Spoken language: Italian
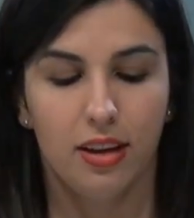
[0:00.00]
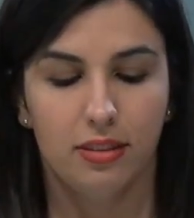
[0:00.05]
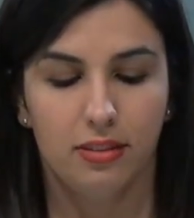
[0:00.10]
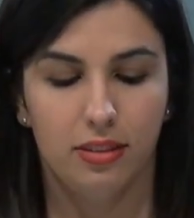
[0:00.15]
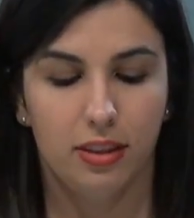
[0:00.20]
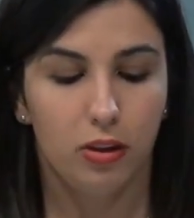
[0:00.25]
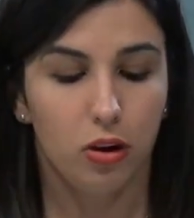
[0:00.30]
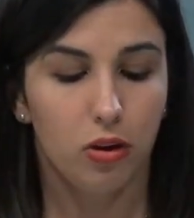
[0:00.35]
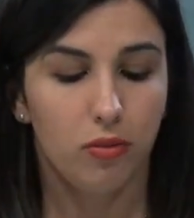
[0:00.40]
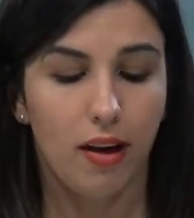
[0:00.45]

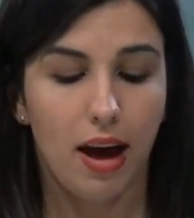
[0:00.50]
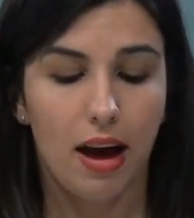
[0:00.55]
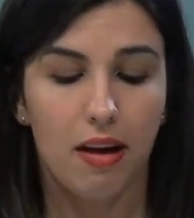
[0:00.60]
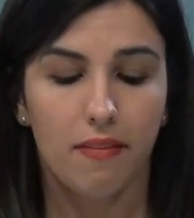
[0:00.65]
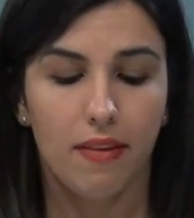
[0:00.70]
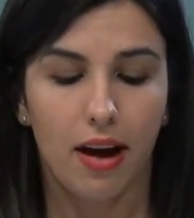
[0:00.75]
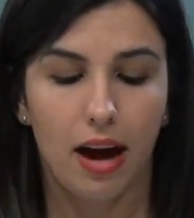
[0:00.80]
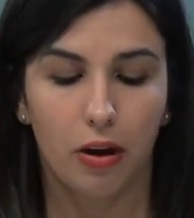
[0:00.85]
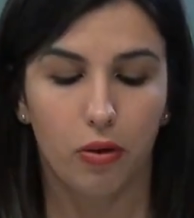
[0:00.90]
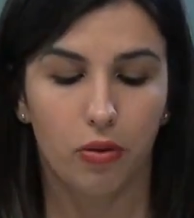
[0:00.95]
Si
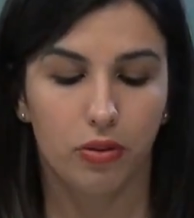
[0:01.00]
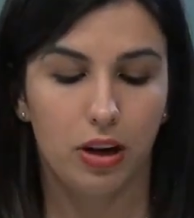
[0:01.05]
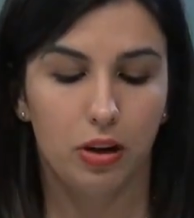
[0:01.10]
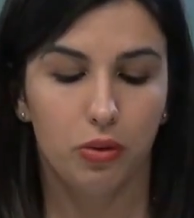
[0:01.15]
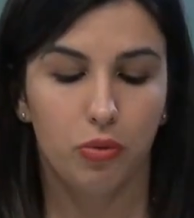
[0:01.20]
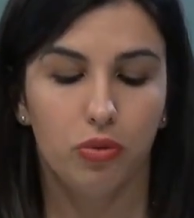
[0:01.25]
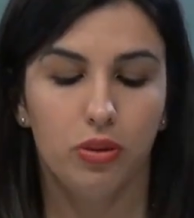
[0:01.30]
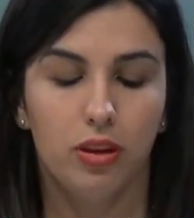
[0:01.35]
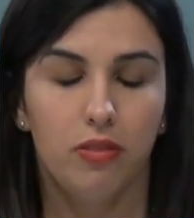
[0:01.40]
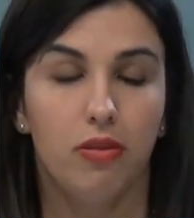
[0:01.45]
trovava con
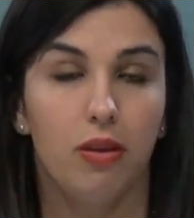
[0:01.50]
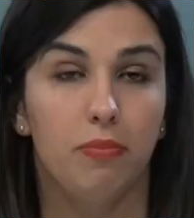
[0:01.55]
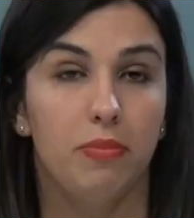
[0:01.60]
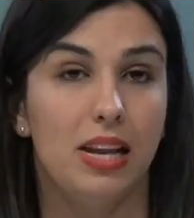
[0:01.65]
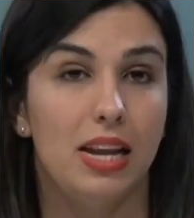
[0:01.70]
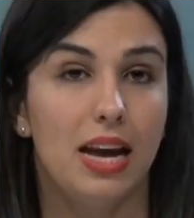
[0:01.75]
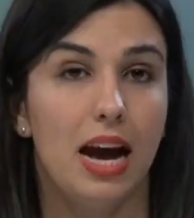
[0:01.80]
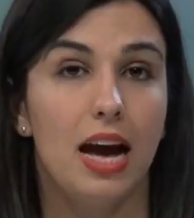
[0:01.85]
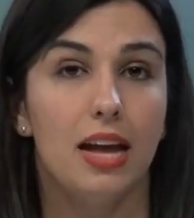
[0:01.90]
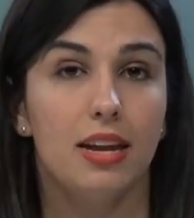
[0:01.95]
alcuni
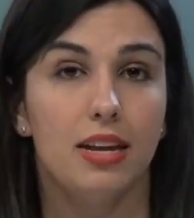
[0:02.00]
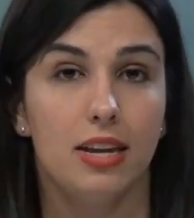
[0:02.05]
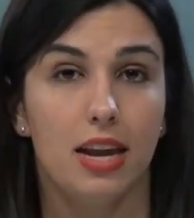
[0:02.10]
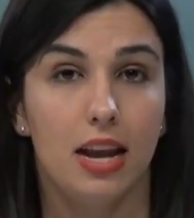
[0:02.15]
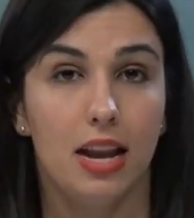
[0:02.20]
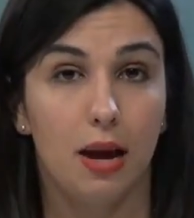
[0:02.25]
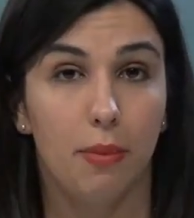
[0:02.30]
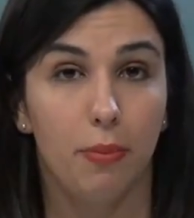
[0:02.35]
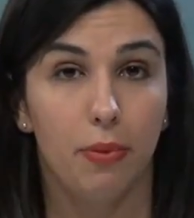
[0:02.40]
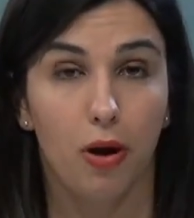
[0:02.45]
familiari
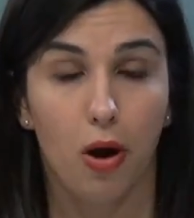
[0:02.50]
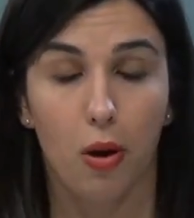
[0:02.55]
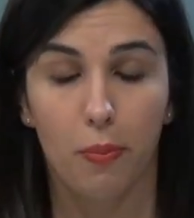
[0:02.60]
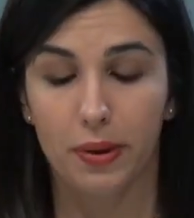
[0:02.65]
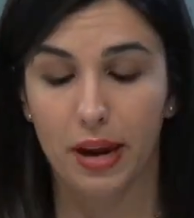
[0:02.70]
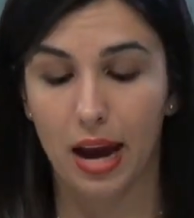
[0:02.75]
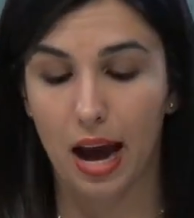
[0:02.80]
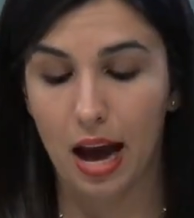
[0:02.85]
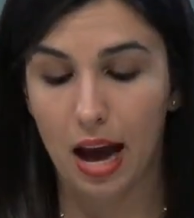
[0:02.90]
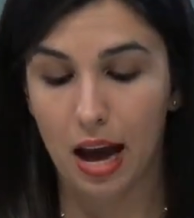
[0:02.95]
nella
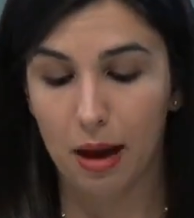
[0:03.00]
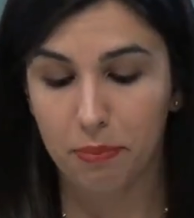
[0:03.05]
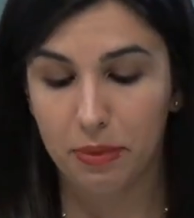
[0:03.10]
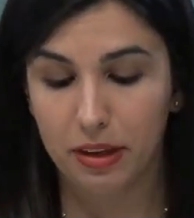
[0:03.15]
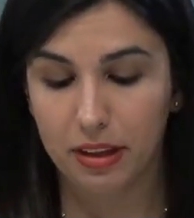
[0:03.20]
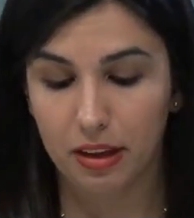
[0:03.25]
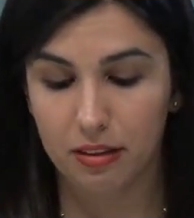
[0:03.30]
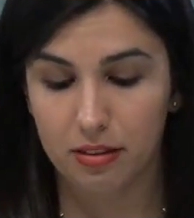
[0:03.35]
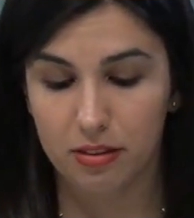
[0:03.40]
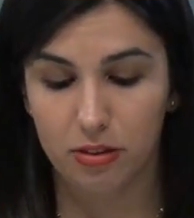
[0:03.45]
propria
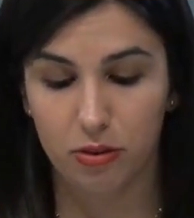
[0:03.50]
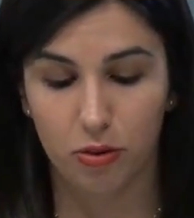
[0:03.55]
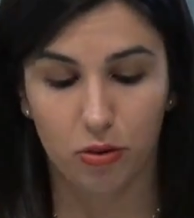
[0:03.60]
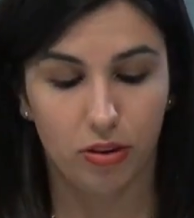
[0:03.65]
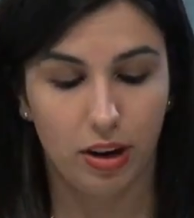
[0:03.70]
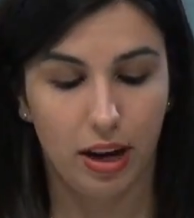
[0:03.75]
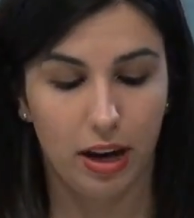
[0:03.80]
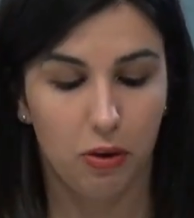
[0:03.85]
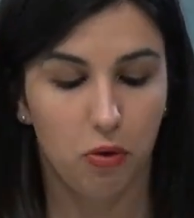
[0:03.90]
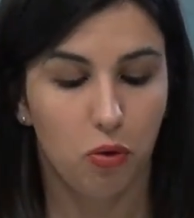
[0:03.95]

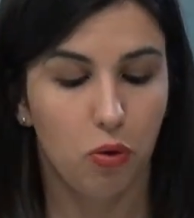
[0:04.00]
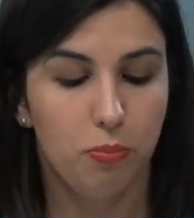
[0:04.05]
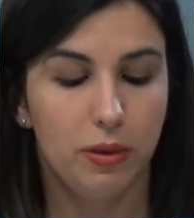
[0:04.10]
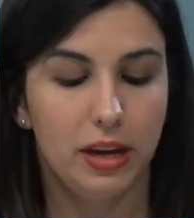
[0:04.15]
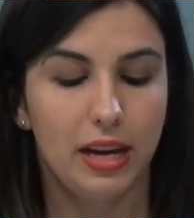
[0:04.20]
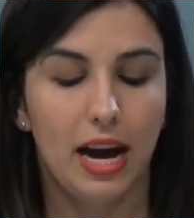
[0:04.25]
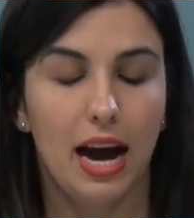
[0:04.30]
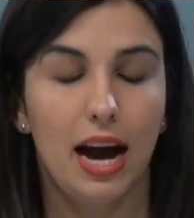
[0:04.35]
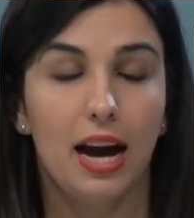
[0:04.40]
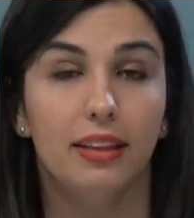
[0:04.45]
abitazione,
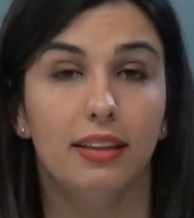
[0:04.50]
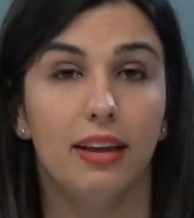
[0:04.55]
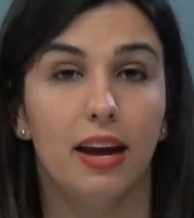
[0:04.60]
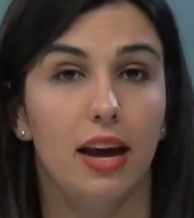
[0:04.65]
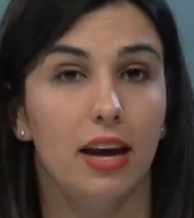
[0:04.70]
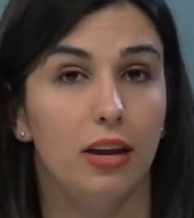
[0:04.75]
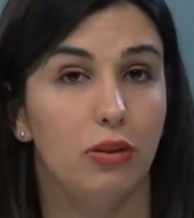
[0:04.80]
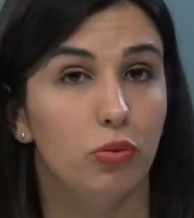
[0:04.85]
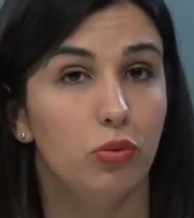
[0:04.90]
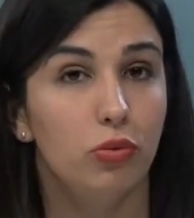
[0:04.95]
ubicata
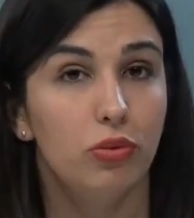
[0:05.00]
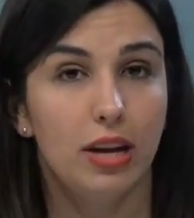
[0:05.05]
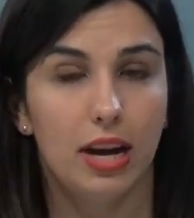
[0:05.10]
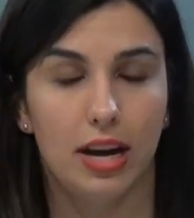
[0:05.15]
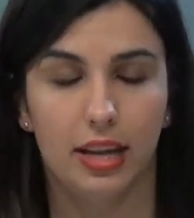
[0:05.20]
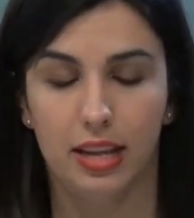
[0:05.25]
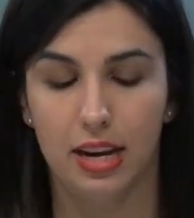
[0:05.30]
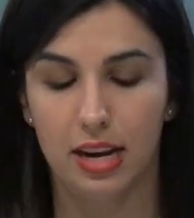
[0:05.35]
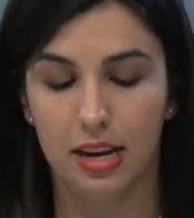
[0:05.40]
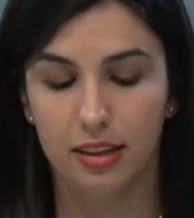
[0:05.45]
in
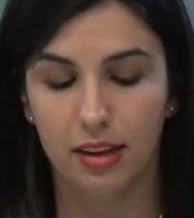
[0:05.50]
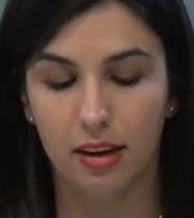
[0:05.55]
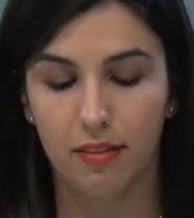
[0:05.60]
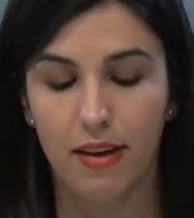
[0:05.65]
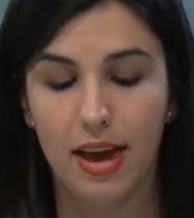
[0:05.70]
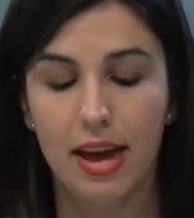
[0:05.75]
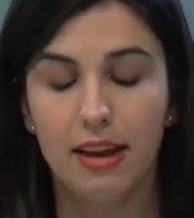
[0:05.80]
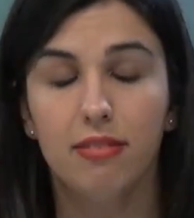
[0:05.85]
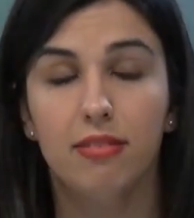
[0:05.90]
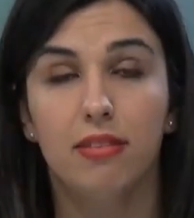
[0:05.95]
una delle
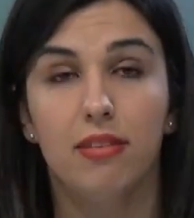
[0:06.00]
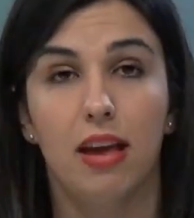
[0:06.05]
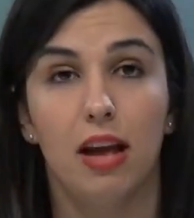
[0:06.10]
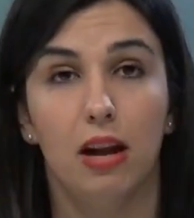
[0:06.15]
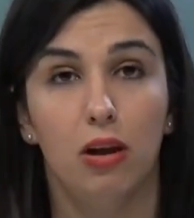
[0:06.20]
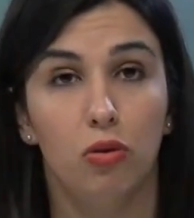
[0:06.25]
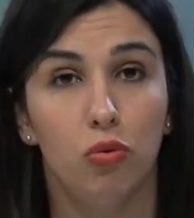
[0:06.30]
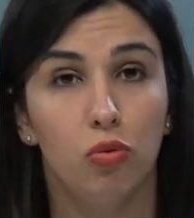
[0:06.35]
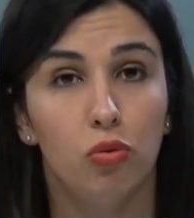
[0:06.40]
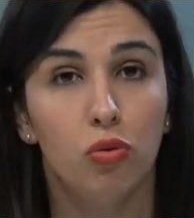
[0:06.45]
traverse
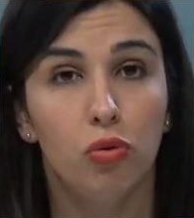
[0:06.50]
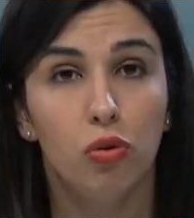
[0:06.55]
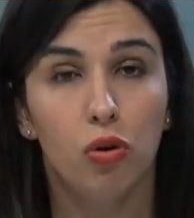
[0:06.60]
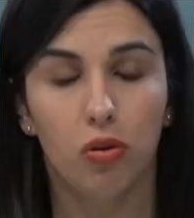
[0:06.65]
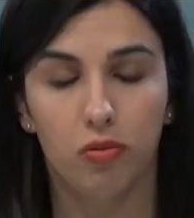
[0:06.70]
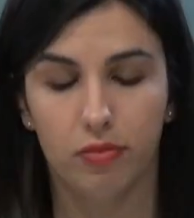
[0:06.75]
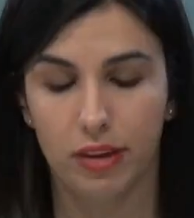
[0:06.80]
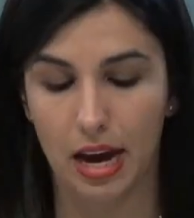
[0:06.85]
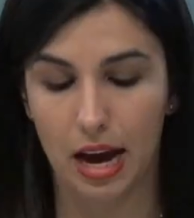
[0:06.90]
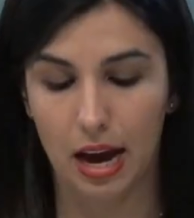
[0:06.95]

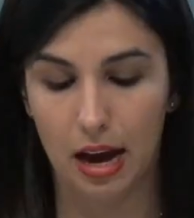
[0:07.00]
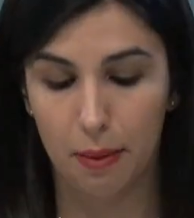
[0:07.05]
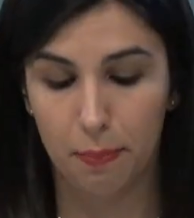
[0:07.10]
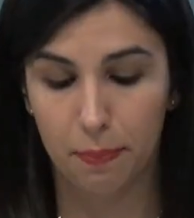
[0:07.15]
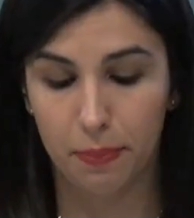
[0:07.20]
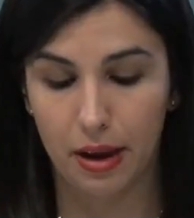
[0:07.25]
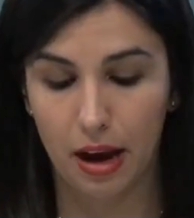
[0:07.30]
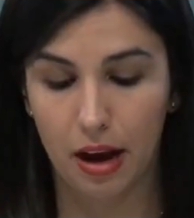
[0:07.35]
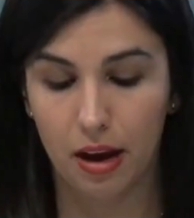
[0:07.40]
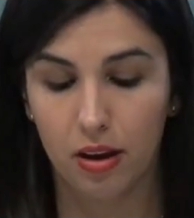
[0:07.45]
lungo via
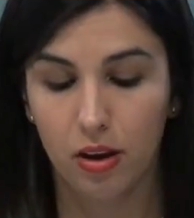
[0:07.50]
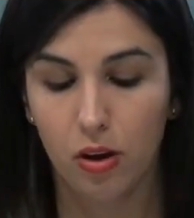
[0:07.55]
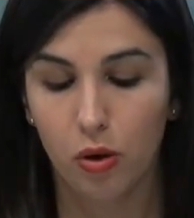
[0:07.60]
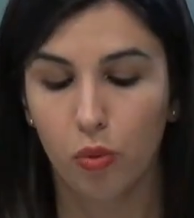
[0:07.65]
Appia,